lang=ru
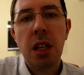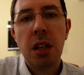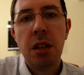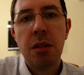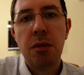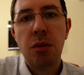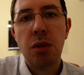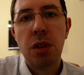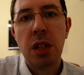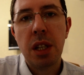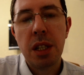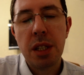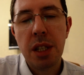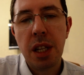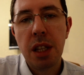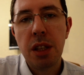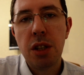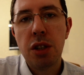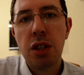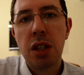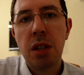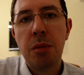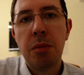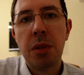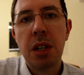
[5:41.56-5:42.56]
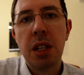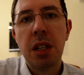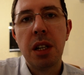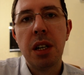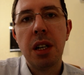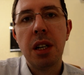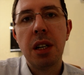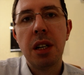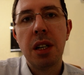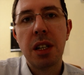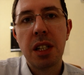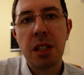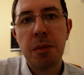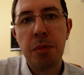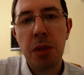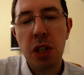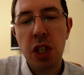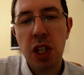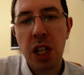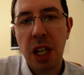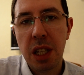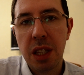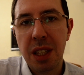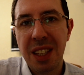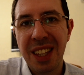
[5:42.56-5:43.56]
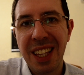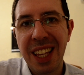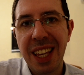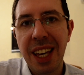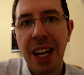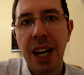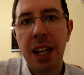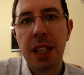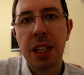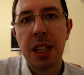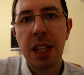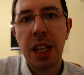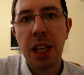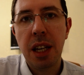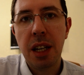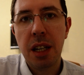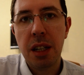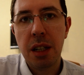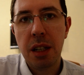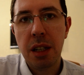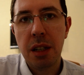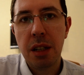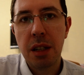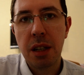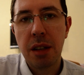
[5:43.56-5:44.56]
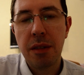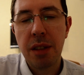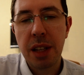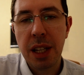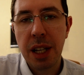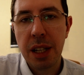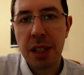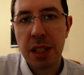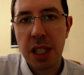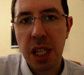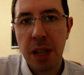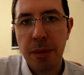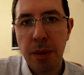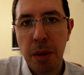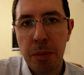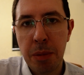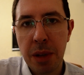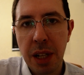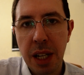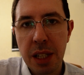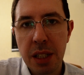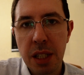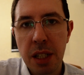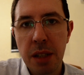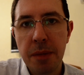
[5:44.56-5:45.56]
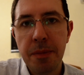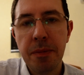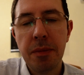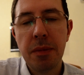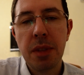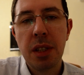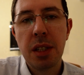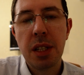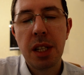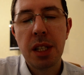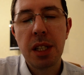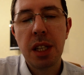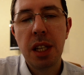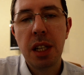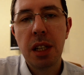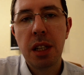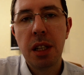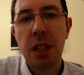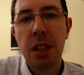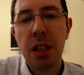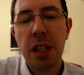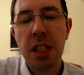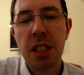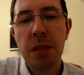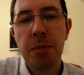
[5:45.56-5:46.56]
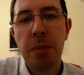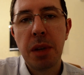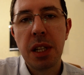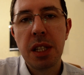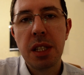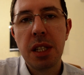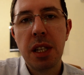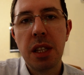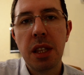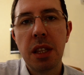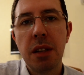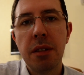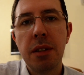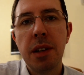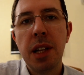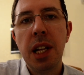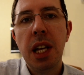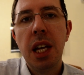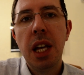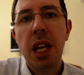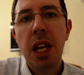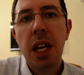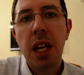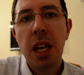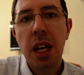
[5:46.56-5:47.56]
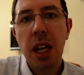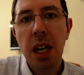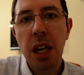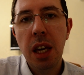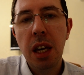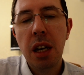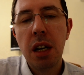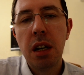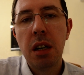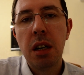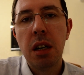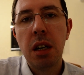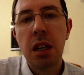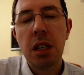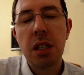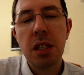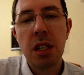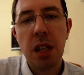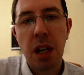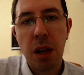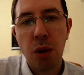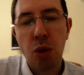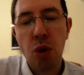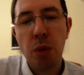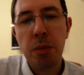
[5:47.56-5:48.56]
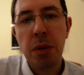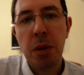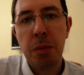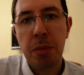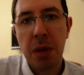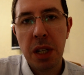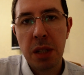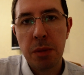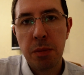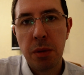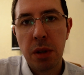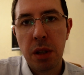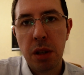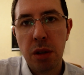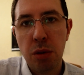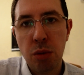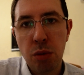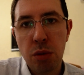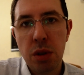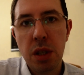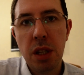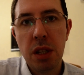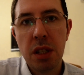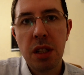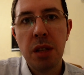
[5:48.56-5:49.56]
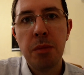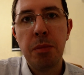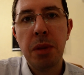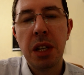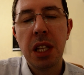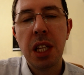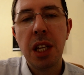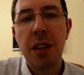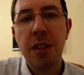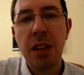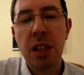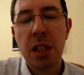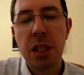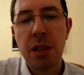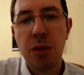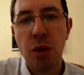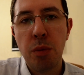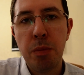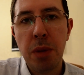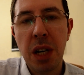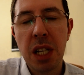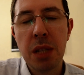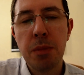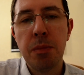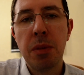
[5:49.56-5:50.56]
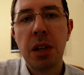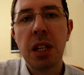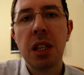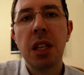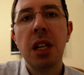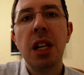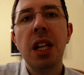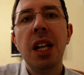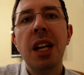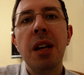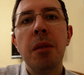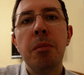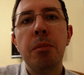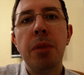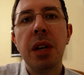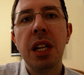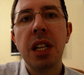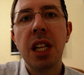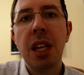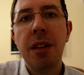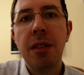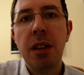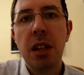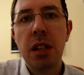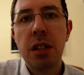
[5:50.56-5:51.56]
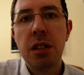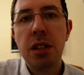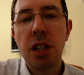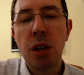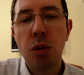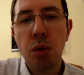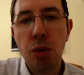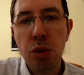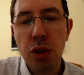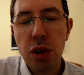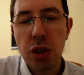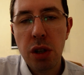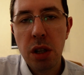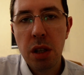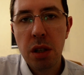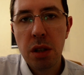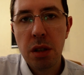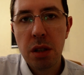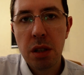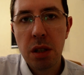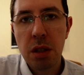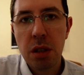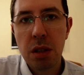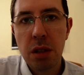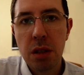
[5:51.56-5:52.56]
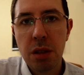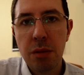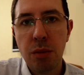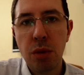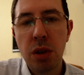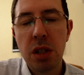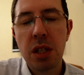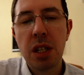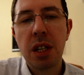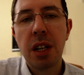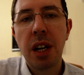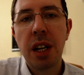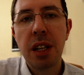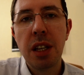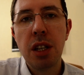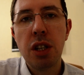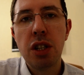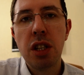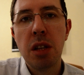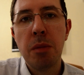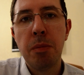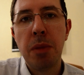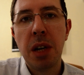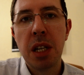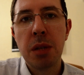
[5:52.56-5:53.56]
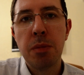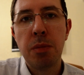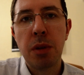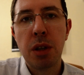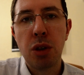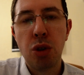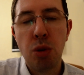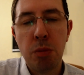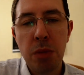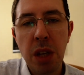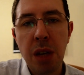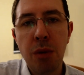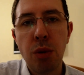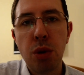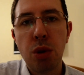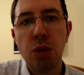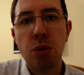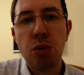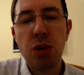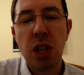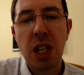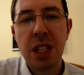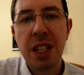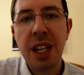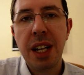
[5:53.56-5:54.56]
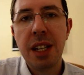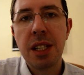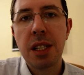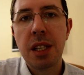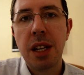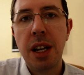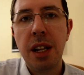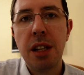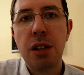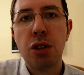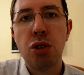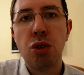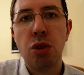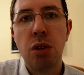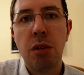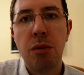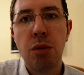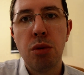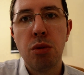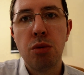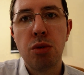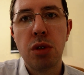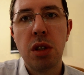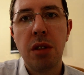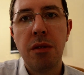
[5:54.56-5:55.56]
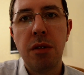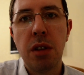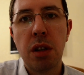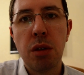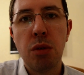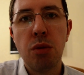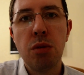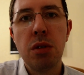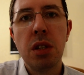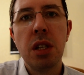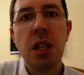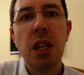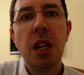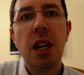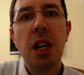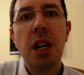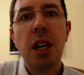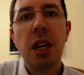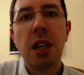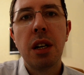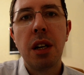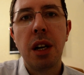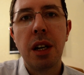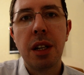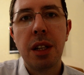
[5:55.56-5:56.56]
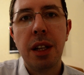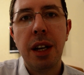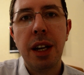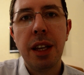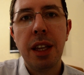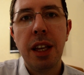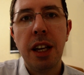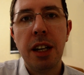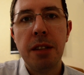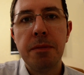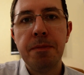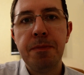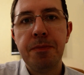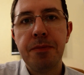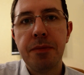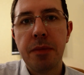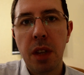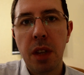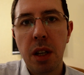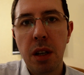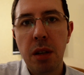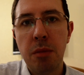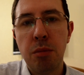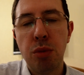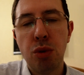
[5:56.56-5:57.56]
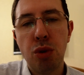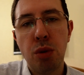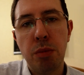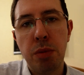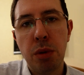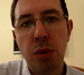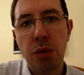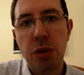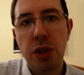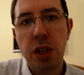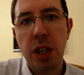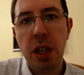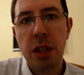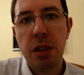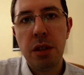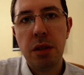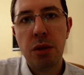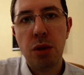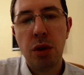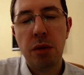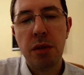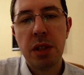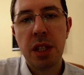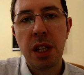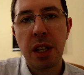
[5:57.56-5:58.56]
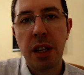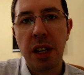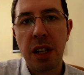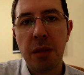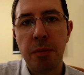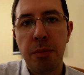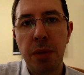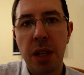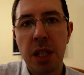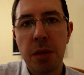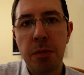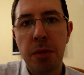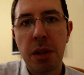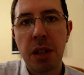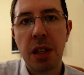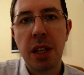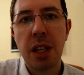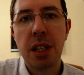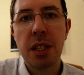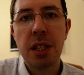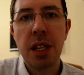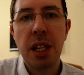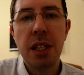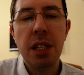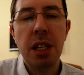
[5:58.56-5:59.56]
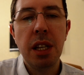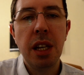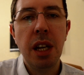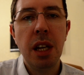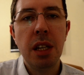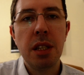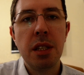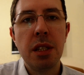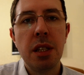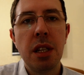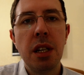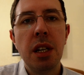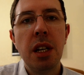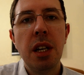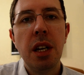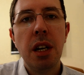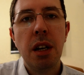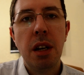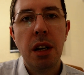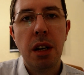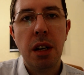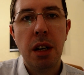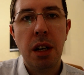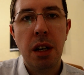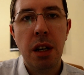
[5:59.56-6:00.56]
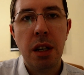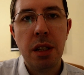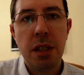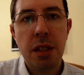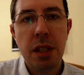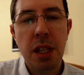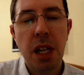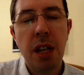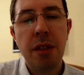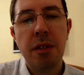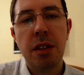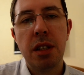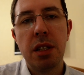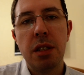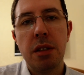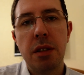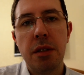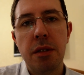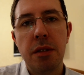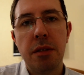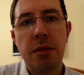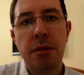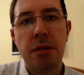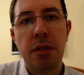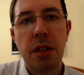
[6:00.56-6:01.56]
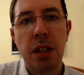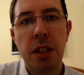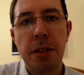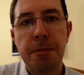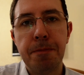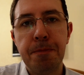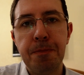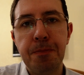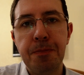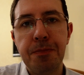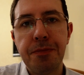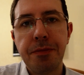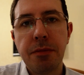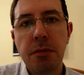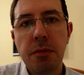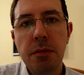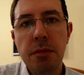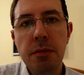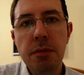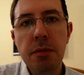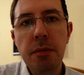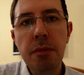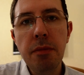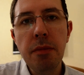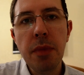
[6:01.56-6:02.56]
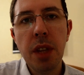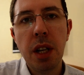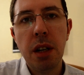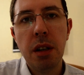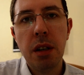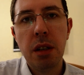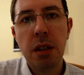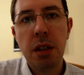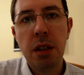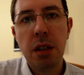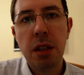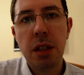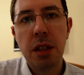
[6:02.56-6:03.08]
Вот достаточно было распечатанной э, квитанции об оплате со скидкой 30% и э, ксерокопии паспорта. Ну, естественно, предъявил свой паспорт, предъявил текущий свой заграничный паспорт, но мне его тут же отдали, сказали, что его нужно вернуть когда я буду получать новый загранпаспорт. И, кстати, есть э, сервис в э,